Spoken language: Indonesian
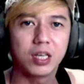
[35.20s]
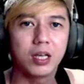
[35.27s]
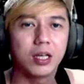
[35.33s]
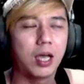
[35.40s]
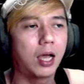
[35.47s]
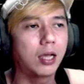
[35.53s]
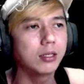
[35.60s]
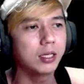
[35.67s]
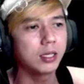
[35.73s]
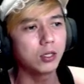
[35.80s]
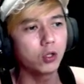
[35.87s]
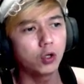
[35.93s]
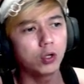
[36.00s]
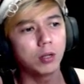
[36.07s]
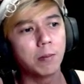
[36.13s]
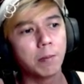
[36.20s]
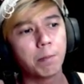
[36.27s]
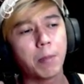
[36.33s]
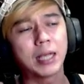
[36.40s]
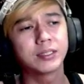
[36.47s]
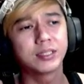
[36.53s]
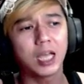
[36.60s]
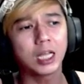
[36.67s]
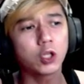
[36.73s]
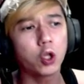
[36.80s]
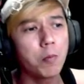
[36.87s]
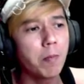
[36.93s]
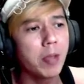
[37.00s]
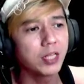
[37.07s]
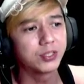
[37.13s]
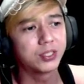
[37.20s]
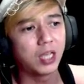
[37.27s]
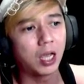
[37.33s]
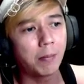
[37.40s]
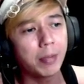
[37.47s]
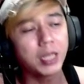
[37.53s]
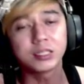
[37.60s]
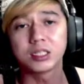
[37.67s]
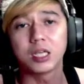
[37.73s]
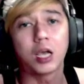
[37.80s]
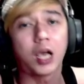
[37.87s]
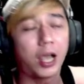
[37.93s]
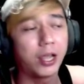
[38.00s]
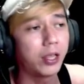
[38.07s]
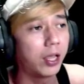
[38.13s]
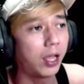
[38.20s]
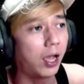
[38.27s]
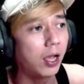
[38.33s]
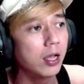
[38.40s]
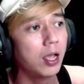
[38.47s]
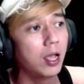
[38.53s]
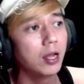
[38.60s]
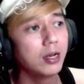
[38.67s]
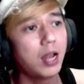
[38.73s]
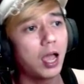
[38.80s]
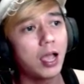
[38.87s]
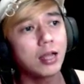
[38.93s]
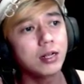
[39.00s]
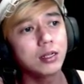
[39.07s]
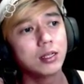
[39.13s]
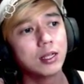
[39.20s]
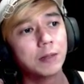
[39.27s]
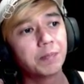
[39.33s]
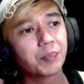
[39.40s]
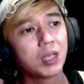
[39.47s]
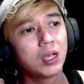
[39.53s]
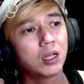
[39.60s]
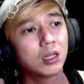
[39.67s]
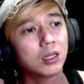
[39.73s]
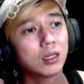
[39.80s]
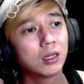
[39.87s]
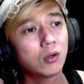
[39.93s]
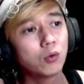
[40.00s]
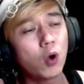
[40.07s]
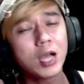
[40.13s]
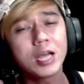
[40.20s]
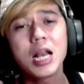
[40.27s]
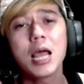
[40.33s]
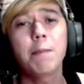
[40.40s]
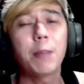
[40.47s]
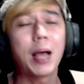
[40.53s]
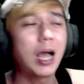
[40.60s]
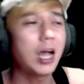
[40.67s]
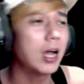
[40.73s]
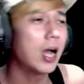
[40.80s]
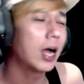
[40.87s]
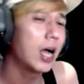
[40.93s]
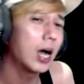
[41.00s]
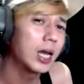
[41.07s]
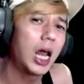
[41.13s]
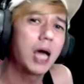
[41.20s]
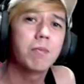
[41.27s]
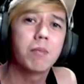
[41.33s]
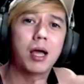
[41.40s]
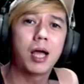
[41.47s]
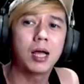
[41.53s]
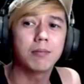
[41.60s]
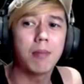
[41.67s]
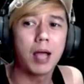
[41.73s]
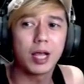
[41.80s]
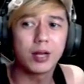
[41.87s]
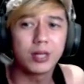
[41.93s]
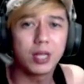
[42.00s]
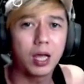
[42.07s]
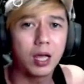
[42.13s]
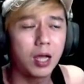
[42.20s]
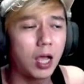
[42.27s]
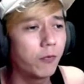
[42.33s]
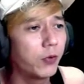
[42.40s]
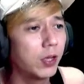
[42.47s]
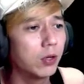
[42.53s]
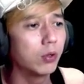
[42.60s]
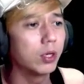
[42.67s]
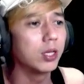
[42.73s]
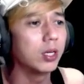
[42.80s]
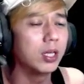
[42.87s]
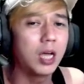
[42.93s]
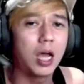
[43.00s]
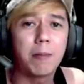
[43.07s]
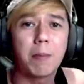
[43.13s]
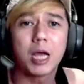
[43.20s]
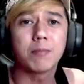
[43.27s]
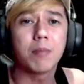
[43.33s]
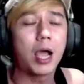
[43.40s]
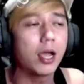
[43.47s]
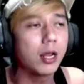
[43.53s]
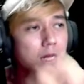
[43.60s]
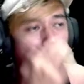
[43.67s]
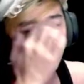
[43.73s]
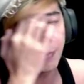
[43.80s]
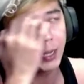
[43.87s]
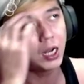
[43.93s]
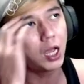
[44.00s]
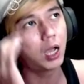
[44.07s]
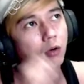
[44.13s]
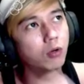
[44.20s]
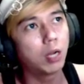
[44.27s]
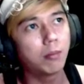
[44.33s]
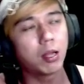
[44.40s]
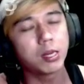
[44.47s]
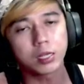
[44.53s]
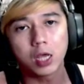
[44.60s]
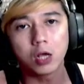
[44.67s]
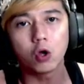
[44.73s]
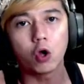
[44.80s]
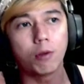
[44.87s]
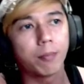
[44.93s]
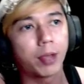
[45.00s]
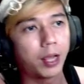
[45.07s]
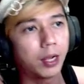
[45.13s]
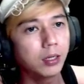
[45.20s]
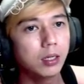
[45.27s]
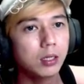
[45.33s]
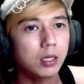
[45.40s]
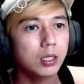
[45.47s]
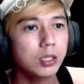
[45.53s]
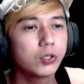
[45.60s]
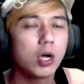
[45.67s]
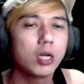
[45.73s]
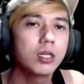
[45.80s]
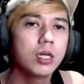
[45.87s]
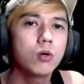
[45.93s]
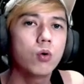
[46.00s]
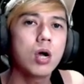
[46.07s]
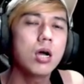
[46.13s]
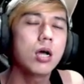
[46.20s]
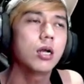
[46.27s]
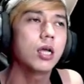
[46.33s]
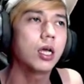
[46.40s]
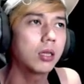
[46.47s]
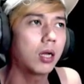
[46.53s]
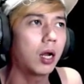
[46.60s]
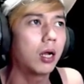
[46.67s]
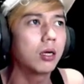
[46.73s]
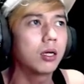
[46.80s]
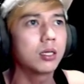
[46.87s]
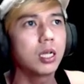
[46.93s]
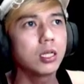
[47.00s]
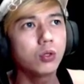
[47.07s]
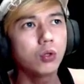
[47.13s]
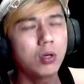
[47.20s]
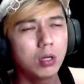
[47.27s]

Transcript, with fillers: ya, itu Mazi atau Match ya, Match ya kayaknya ya. Dan gue kenapa agak lama mainnya Evianon ini nggak main-main ya, padahal udah banyak yang komen. Soalnya gue ngeliat trailernya tuh